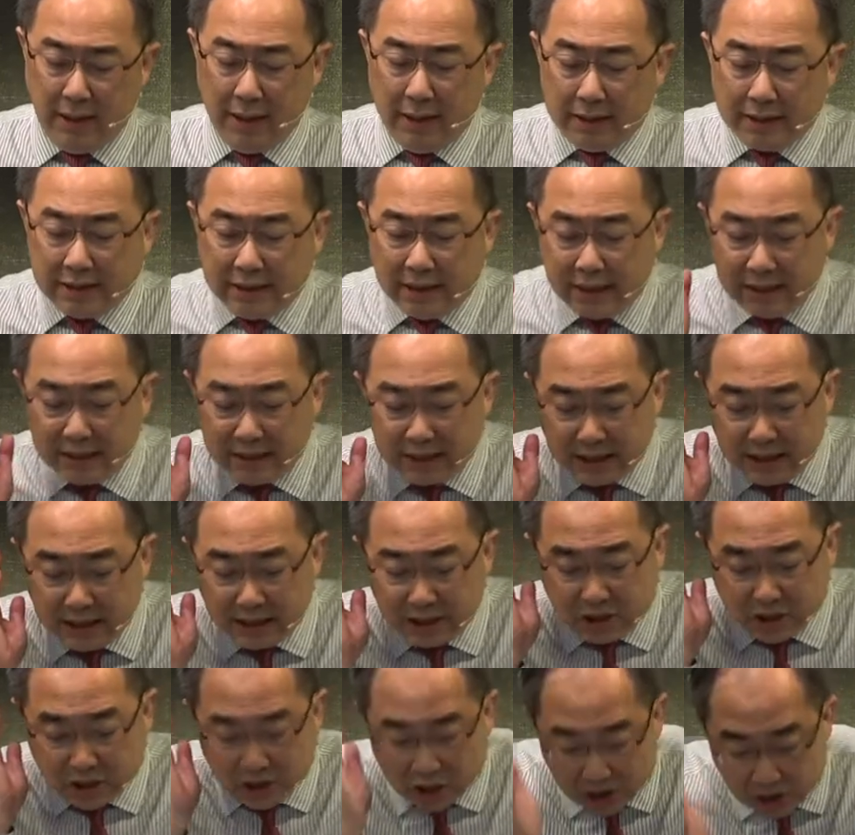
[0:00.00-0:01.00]
圣经
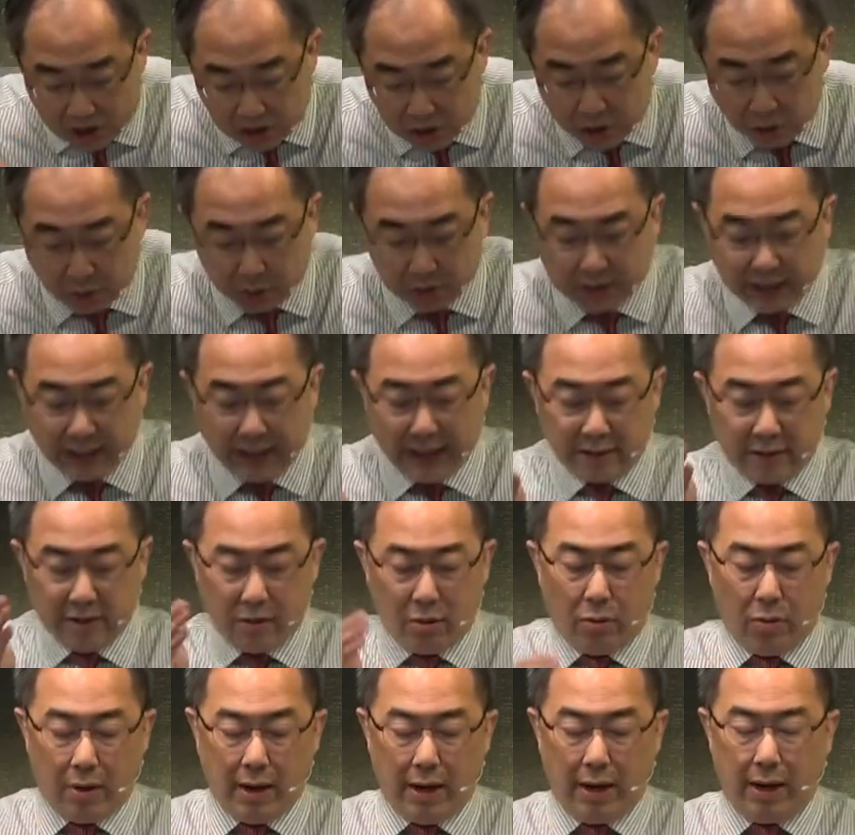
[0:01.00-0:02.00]
是有这样的
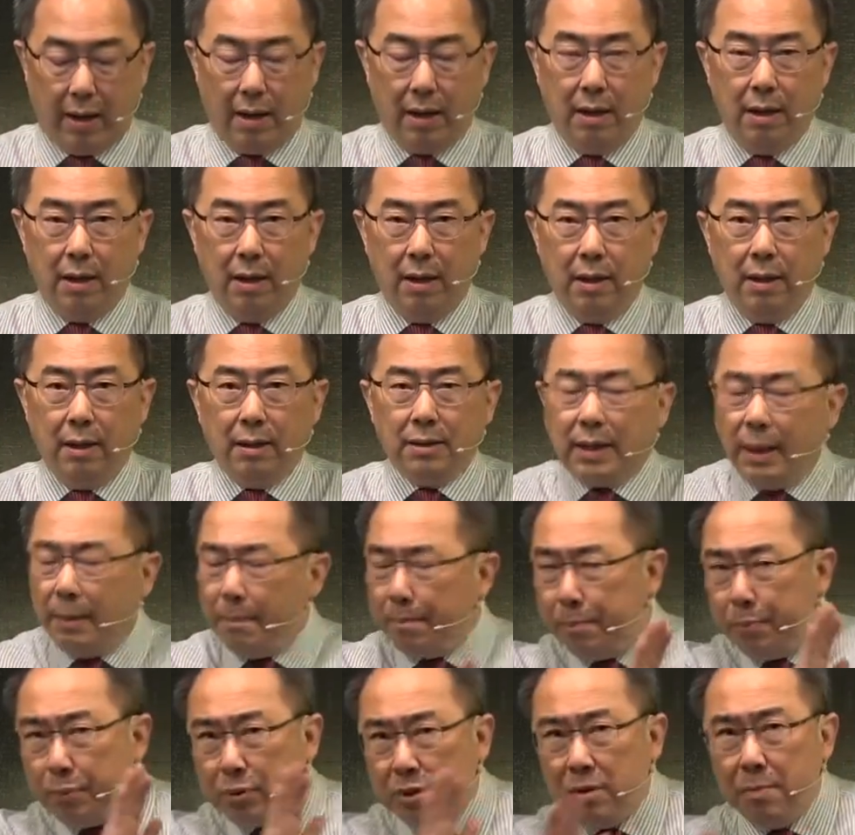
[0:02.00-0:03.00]
话，但
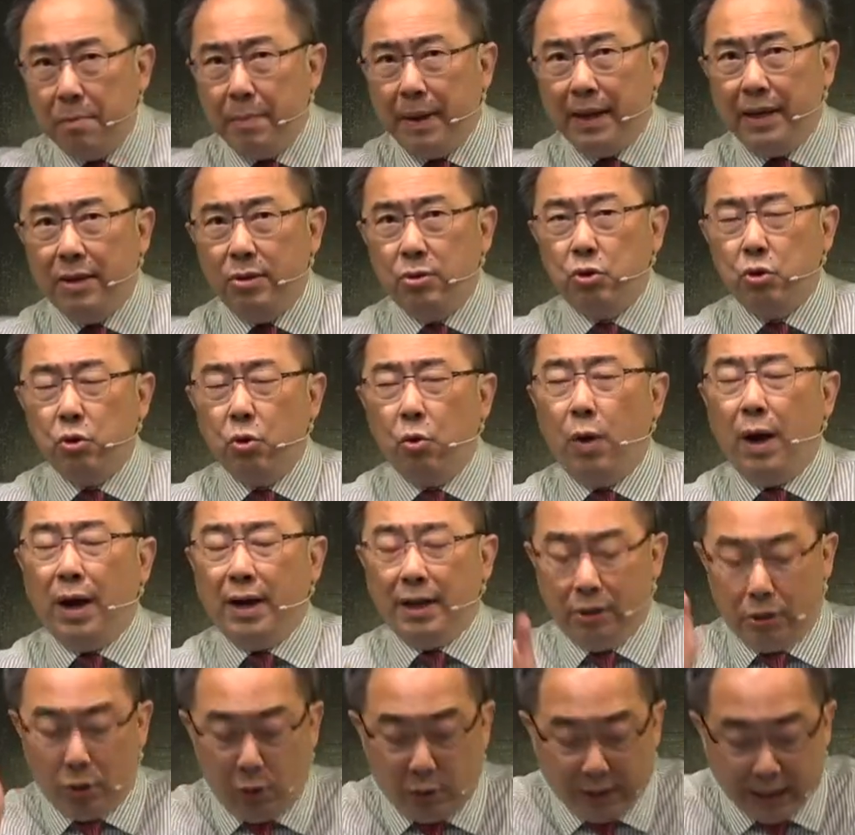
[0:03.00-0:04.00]
不是每一句话
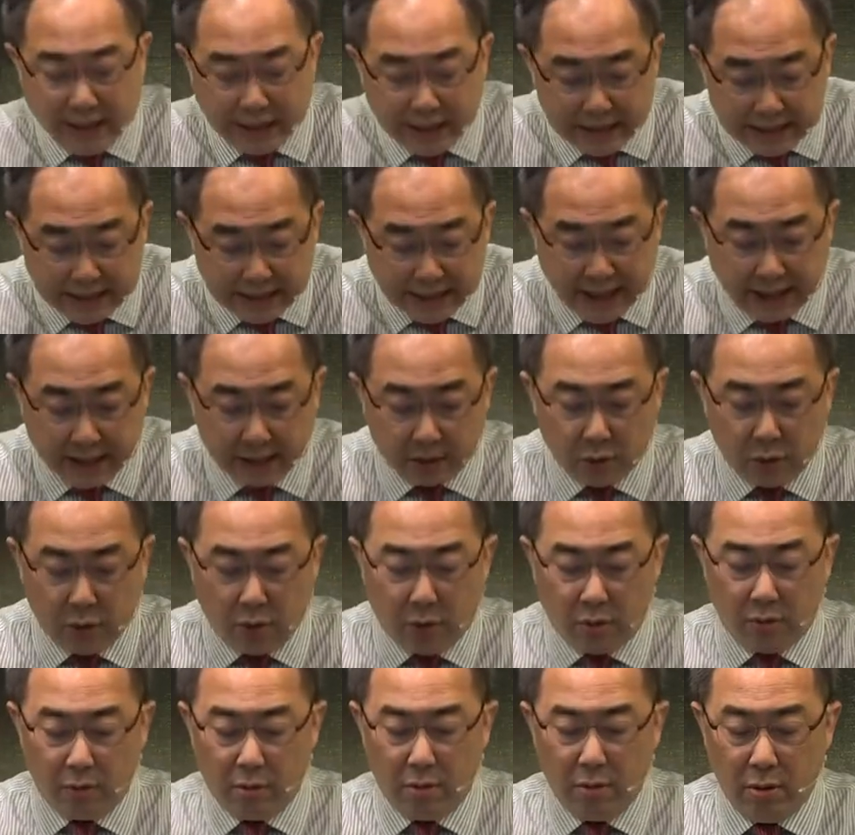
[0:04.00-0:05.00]
你都可以这样用。